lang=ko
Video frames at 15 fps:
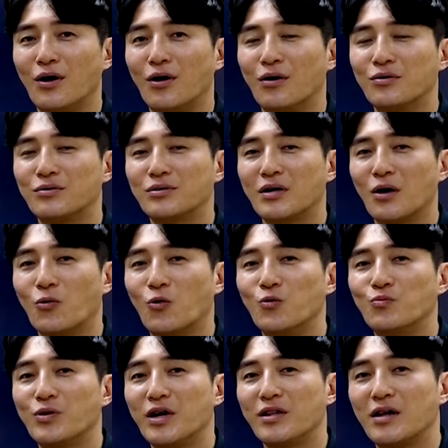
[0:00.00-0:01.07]
어떻게
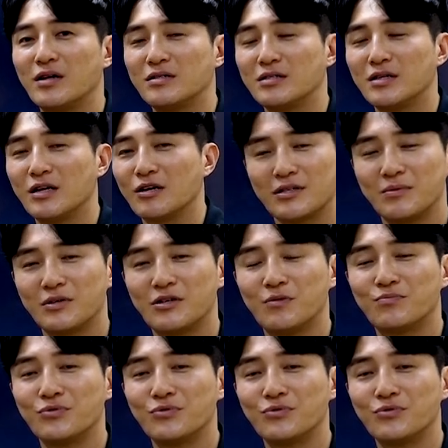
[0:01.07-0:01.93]
공부해야 될지 쌤이 그 그걸